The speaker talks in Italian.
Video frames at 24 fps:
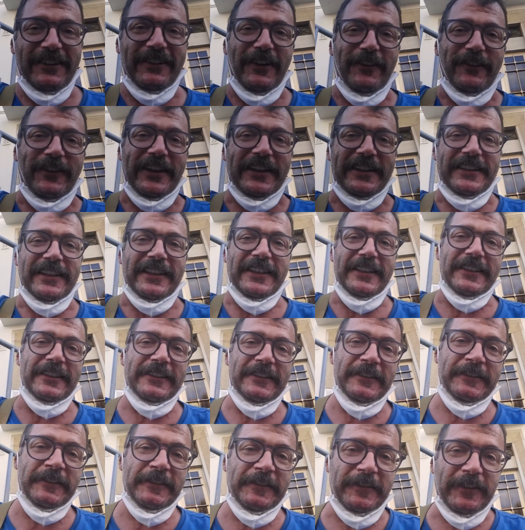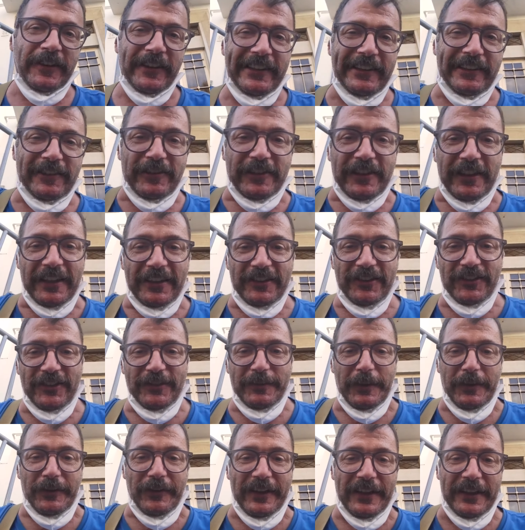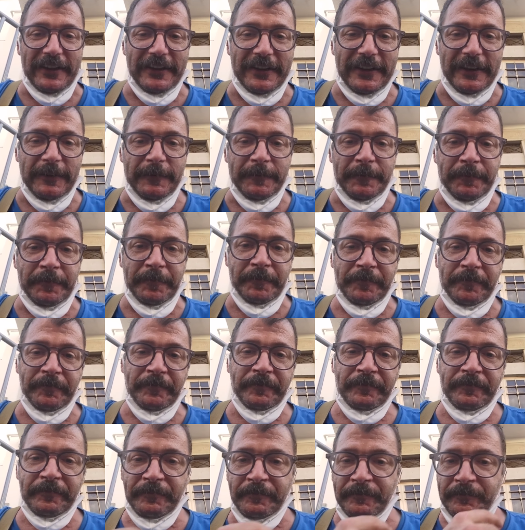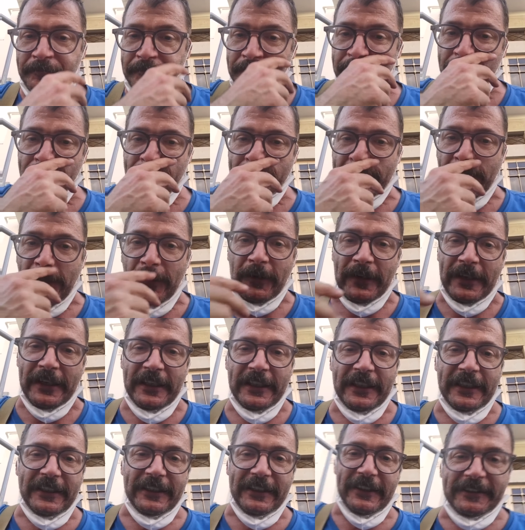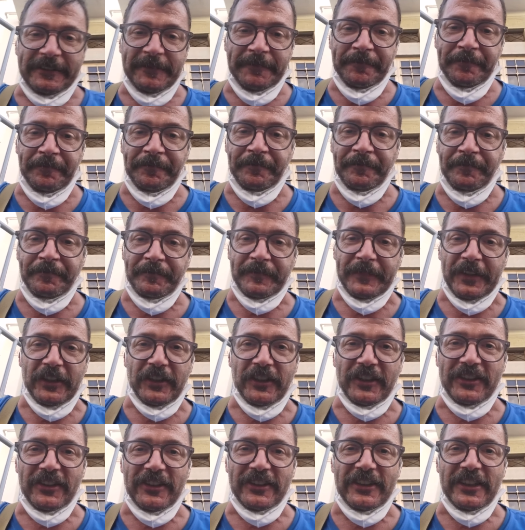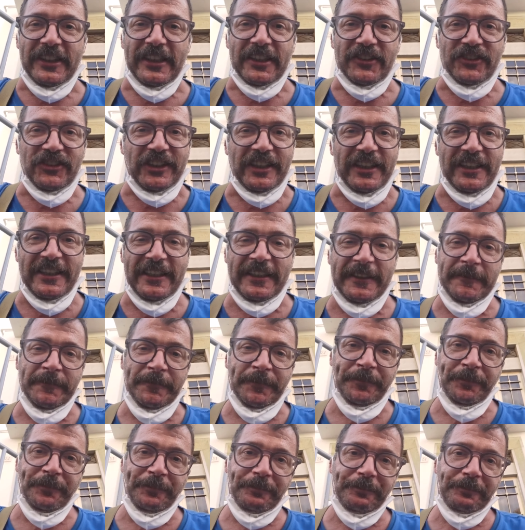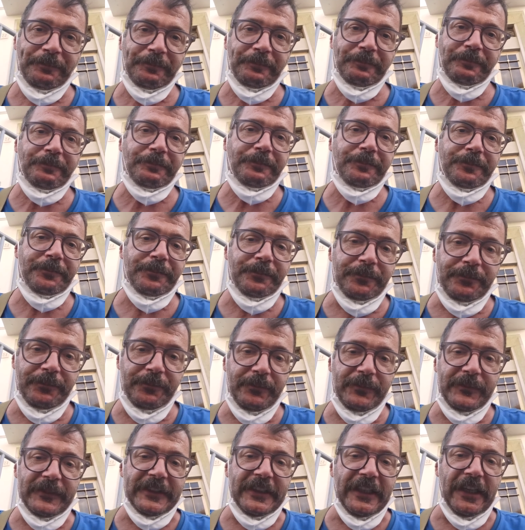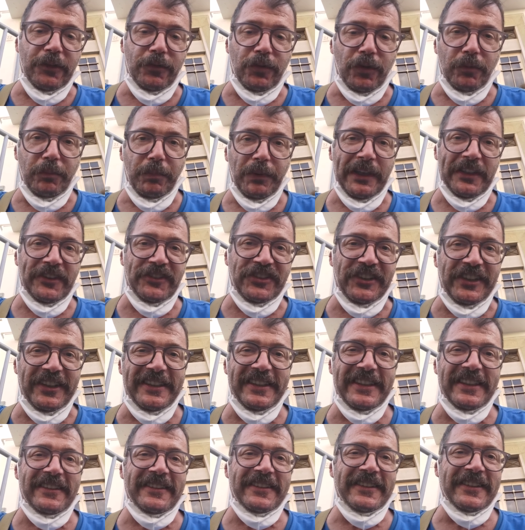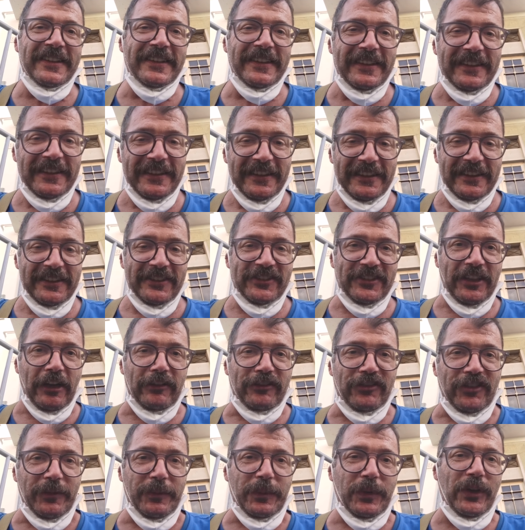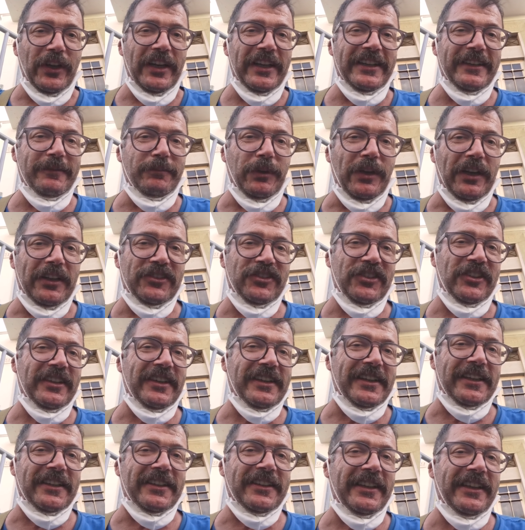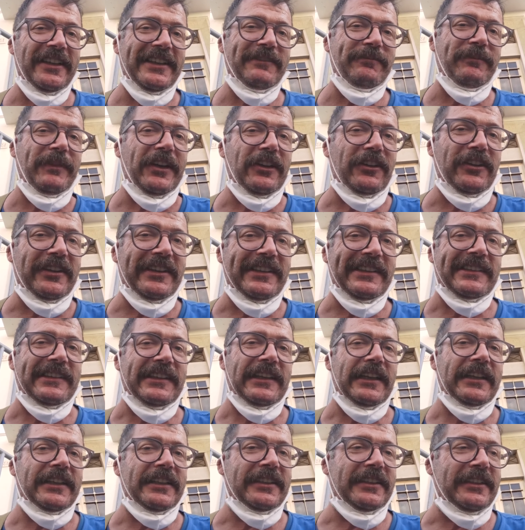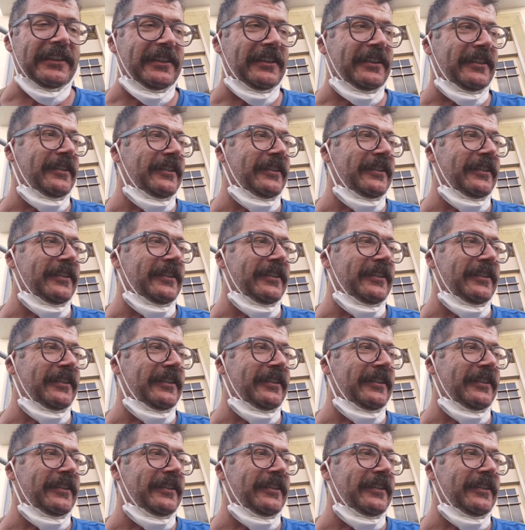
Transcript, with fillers: vabbè dai, forte coraggio, andiamo avanti. Ora vado di la cena, auguro buona cena Ciao Samuele, buona cena anche a te, spero che stai...